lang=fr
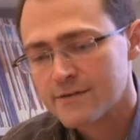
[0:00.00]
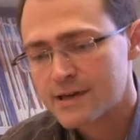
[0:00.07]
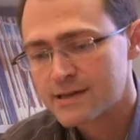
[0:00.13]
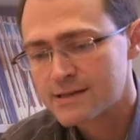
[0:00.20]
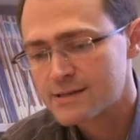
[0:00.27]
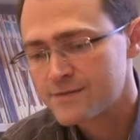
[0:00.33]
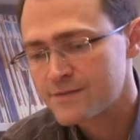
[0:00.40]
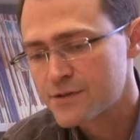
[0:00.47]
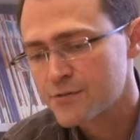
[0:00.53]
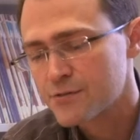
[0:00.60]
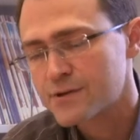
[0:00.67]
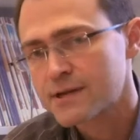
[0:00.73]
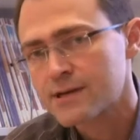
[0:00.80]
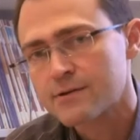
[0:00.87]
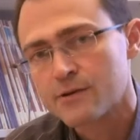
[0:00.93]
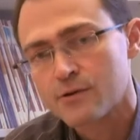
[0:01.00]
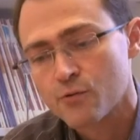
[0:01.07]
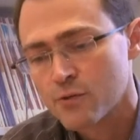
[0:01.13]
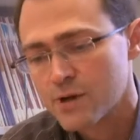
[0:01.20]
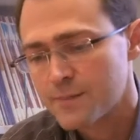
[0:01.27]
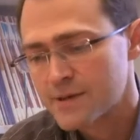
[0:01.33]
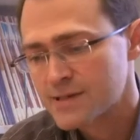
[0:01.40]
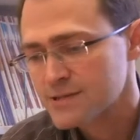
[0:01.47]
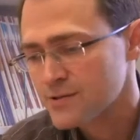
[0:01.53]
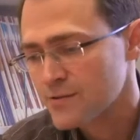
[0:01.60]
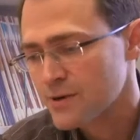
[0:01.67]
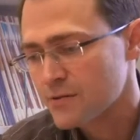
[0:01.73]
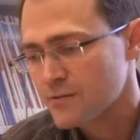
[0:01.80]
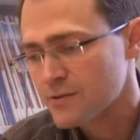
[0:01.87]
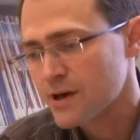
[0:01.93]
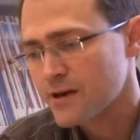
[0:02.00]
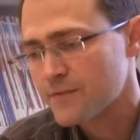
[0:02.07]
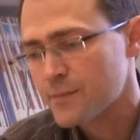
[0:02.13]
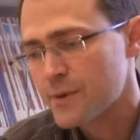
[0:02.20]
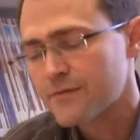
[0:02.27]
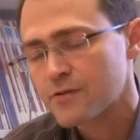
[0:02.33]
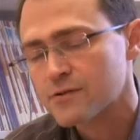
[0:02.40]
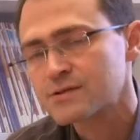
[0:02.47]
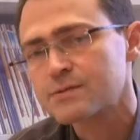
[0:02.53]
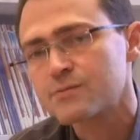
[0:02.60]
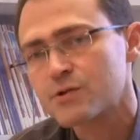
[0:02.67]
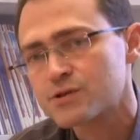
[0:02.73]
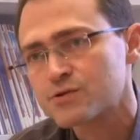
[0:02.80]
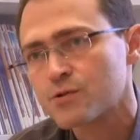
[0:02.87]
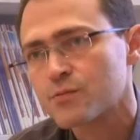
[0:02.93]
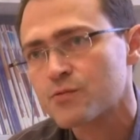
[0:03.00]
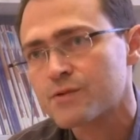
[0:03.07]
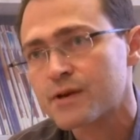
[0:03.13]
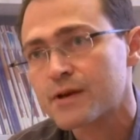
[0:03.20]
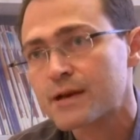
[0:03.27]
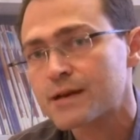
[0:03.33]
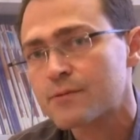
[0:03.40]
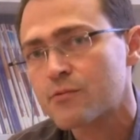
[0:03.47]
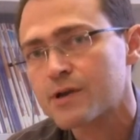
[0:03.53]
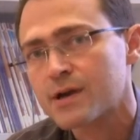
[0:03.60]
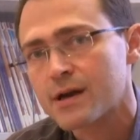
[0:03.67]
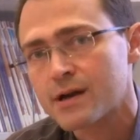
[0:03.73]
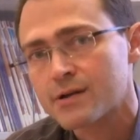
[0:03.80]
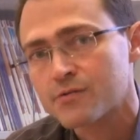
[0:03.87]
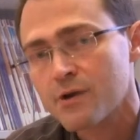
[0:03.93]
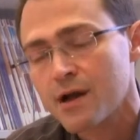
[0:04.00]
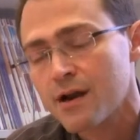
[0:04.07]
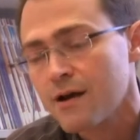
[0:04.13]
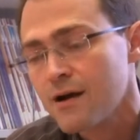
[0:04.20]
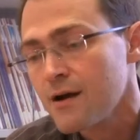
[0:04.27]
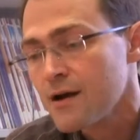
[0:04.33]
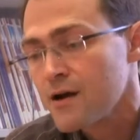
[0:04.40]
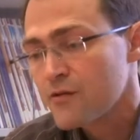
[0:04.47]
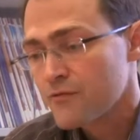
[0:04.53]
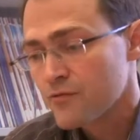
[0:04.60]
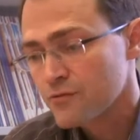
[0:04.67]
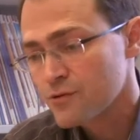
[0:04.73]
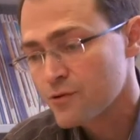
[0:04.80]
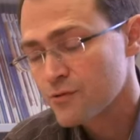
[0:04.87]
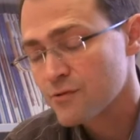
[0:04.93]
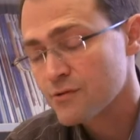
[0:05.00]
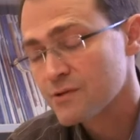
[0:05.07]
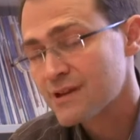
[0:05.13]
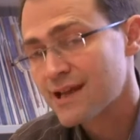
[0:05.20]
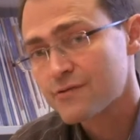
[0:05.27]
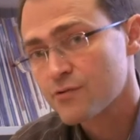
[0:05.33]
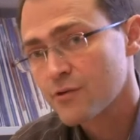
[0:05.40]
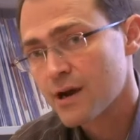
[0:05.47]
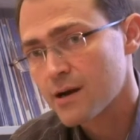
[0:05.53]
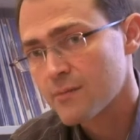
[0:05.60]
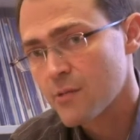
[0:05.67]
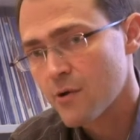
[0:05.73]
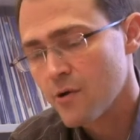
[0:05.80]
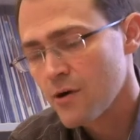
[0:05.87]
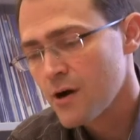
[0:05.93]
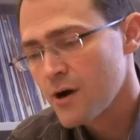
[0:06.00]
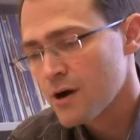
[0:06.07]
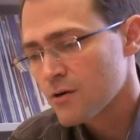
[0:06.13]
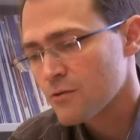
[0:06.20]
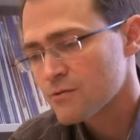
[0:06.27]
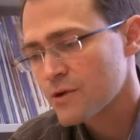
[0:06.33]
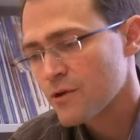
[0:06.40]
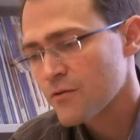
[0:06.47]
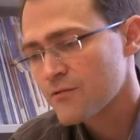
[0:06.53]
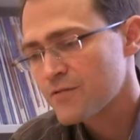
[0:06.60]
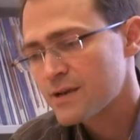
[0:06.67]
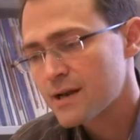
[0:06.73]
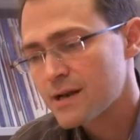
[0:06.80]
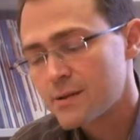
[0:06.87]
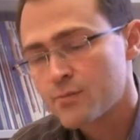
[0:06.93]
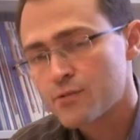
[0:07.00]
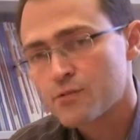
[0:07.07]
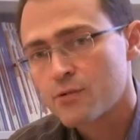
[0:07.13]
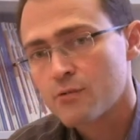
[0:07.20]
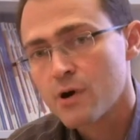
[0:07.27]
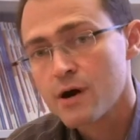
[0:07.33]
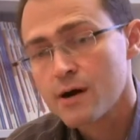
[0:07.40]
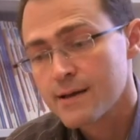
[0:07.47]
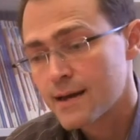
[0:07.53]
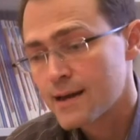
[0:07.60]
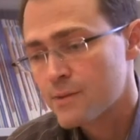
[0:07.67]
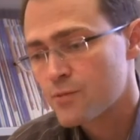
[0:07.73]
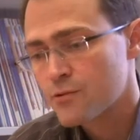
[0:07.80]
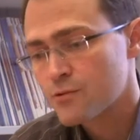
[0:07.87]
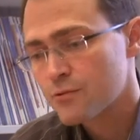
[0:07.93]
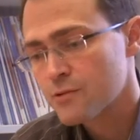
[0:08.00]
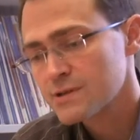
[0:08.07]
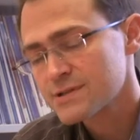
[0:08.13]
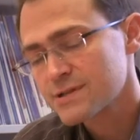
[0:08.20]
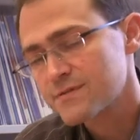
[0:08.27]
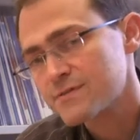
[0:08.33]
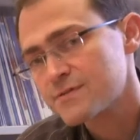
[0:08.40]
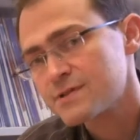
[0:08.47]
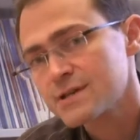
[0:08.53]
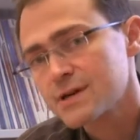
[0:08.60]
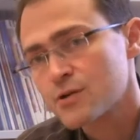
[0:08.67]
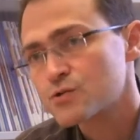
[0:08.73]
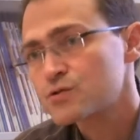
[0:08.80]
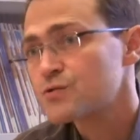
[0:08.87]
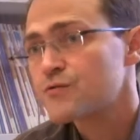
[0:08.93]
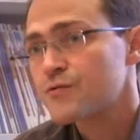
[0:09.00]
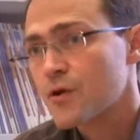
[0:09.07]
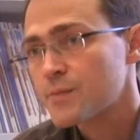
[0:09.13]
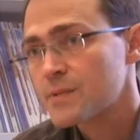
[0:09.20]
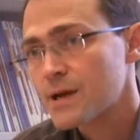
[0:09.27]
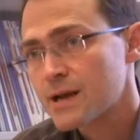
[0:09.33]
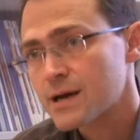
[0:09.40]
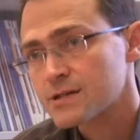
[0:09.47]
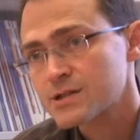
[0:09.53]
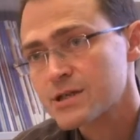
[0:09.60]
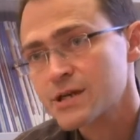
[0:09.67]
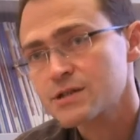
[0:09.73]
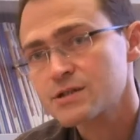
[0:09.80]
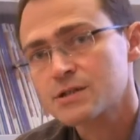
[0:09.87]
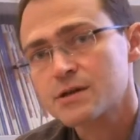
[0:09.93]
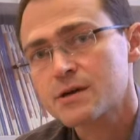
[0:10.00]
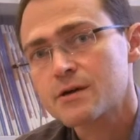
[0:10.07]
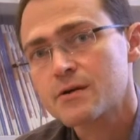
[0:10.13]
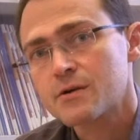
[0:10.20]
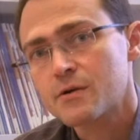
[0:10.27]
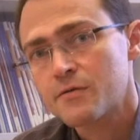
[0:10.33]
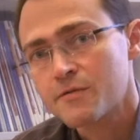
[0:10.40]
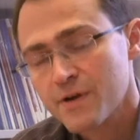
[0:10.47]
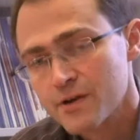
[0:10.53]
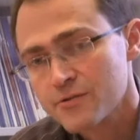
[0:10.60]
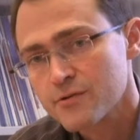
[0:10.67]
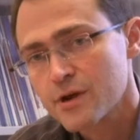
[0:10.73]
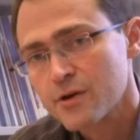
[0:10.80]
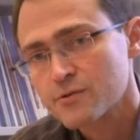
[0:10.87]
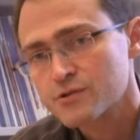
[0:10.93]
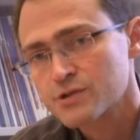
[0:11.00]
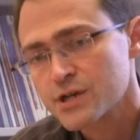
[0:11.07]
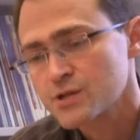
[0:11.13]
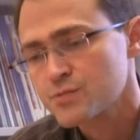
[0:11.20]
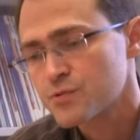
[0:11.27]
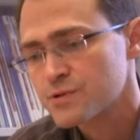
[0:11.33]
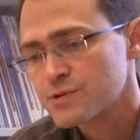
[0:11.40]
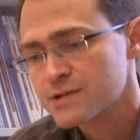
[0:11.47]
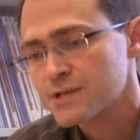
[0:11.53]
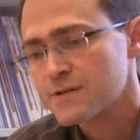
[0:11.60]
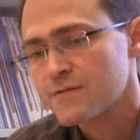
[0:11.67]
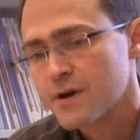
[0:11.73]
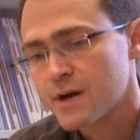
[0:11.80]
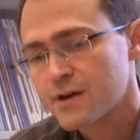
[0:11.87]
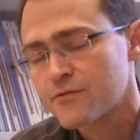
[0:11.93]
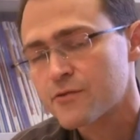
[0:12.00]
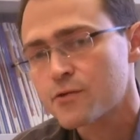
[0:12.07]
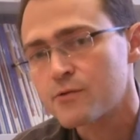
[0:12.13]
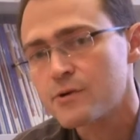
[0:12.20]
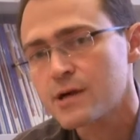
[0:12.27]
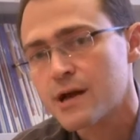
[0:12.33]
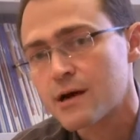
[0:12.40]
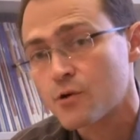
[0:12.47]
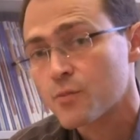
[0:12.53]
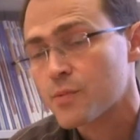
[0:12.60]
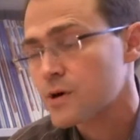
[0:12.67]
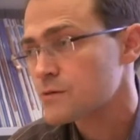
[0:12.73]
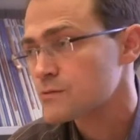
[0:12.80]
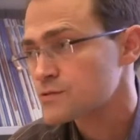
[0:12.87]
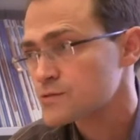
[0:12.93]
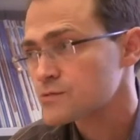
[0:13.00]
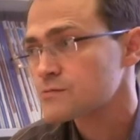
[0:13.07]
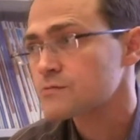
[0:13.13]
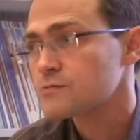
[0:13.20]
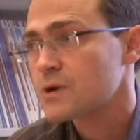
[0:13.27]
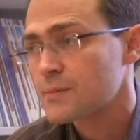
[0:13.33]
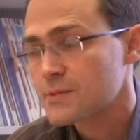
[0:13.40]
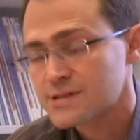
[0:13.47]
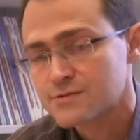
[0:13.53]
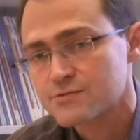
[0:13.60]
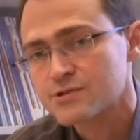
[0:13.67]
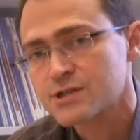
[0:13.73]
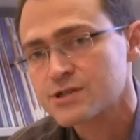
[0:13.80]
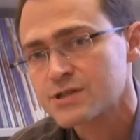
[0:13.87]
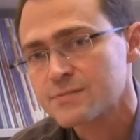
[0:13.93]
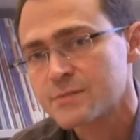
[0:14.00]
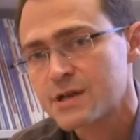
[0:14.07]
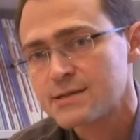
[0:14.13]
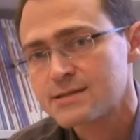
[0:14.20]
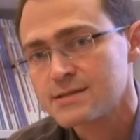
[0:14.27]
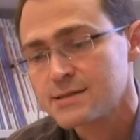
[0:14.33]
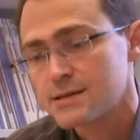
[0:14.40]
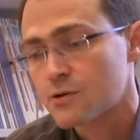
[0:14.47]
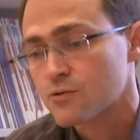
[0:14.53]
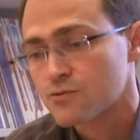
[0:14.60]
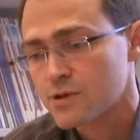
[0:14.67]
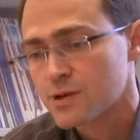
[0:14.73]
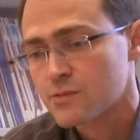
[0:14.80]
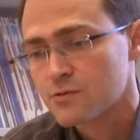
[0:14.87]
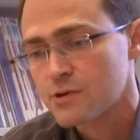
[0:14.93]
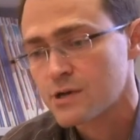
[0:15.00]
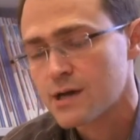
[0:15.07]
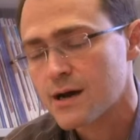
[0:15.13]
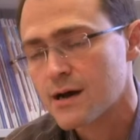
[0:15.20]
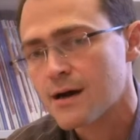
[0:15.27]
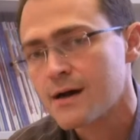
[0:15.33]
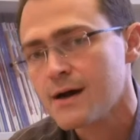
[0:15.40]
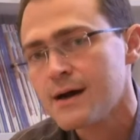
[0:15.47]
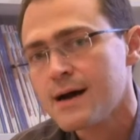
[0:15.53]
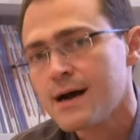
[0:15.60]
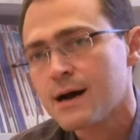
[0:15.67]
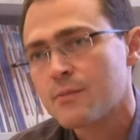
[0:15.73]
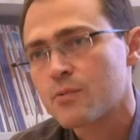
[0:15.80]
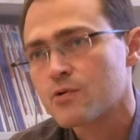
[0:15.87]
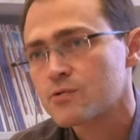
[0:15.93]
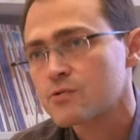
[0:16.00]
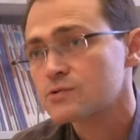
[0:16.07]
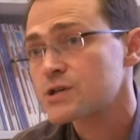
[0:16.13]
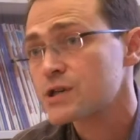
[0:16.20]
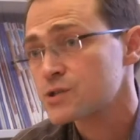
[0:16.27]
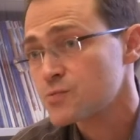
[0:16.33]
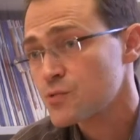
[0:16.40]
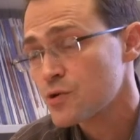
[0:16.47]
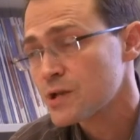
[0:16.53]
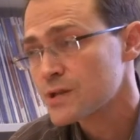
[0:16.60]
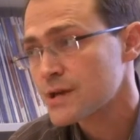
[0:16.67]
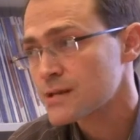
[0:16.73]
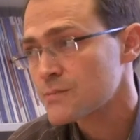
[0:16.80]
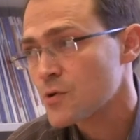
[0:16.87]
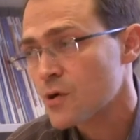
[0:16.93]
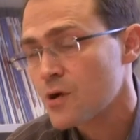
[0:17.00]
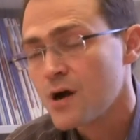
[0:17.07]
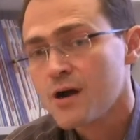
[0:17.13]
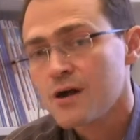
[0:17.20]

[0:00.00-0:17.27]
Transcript: avec les difficultés qu'ont les patients et qu'on n'arrive pas forcément à surmonter avec les moyens actuels font que naturellement on a envie d'aller plus loin et aller plus loin ça veut dire euh, se former à la recherche, euh, faire de la recherche pour essayer de faire évoluer la compréhension, la prise en charge des maladies et contribuer à, prendre en charge mieux les traitements.